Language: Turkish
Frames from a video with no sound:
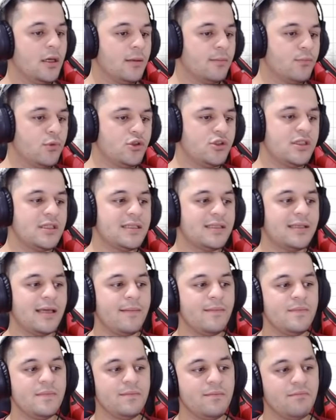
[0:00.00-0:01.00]
Bu
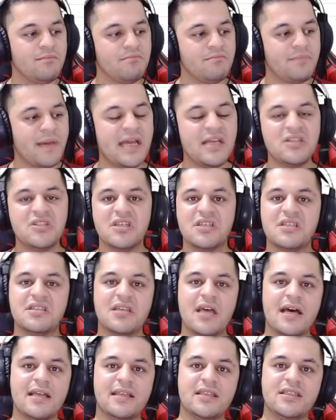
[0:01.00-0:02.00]
sistem bence
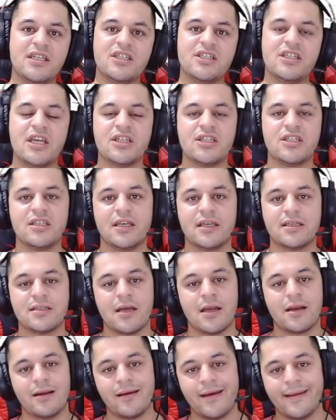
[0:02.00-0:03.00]
sadece şey için
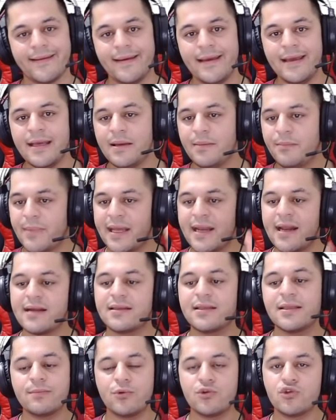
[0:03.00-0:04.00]
geçerli. Yani ben
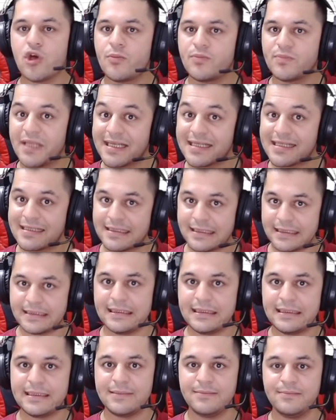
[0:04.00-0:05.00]
artık bu jobtan
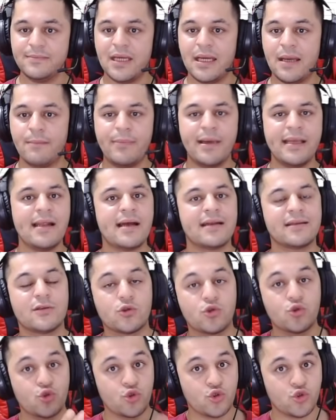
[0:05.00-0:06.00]
sıkıldım ben
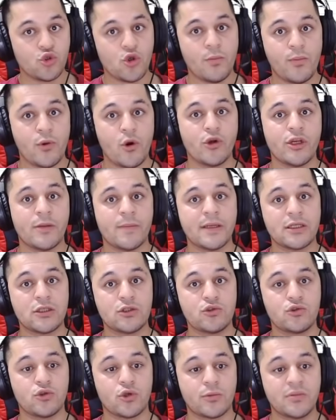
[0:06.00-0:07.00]
artık şu şuzop oynamak
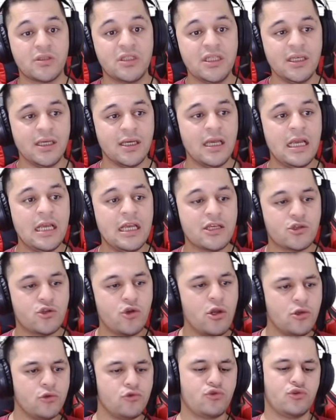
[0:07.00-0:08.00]
istiyorum. Ki
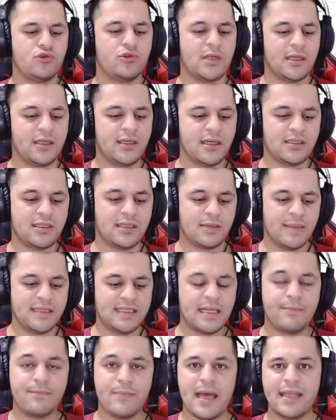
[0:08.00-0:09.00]
şöyle düşünün arkadaşlar.
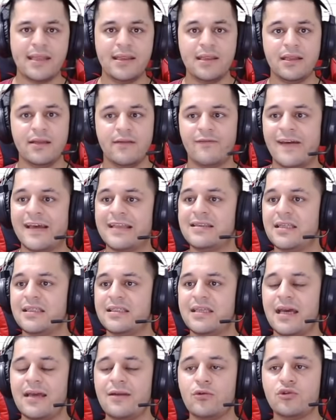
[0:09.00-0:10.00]
Mesela ben veyahut da
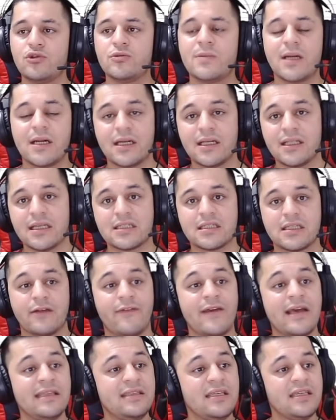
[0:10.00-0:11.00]
diğer YouTuber arkadaşlar
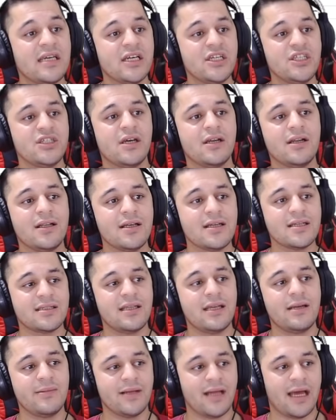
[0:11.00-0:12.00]
veyahut da yayıncı
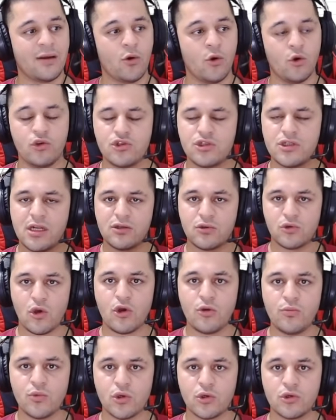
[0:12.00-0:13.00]
arkadaşlar bile hani oyuncuları
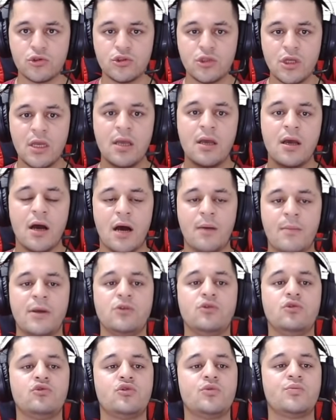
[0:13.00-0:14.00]
görmüyoruz. Ama
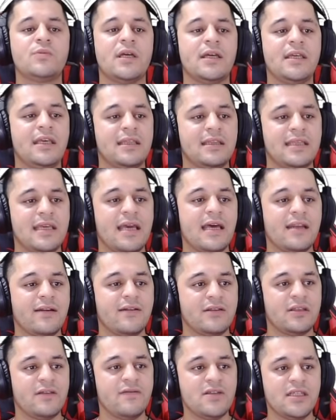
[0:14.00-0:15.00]
YouTube'daki diğer
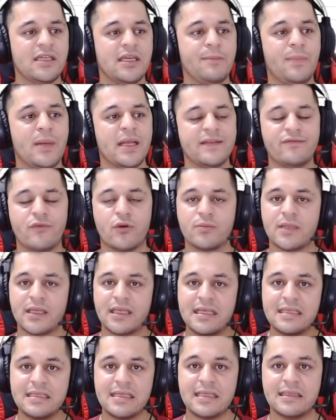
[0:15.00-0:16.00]
Twitch'teki
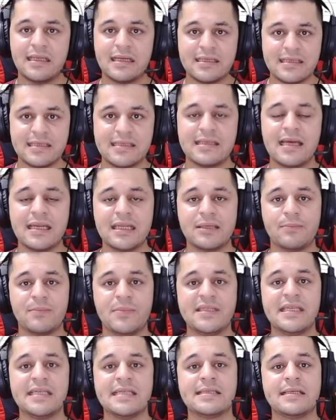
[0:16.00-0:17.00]
platformdaki insanları sizler gibi
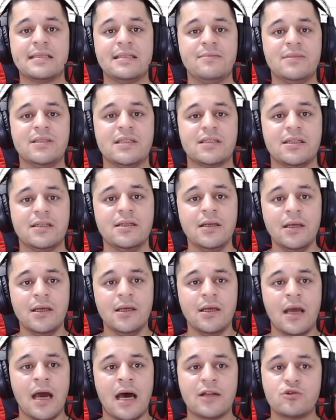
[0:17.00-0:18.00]
biz izlediğimiz için
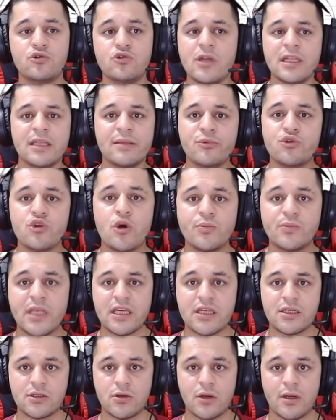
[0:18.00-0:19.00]
hani sürekli bir job
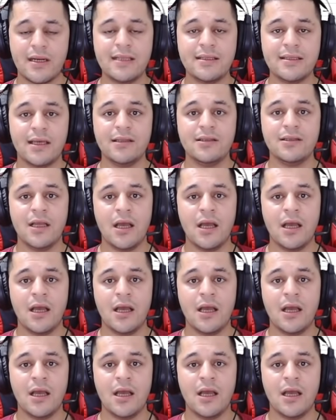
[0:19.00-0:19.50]
değiştiriyor. Neden?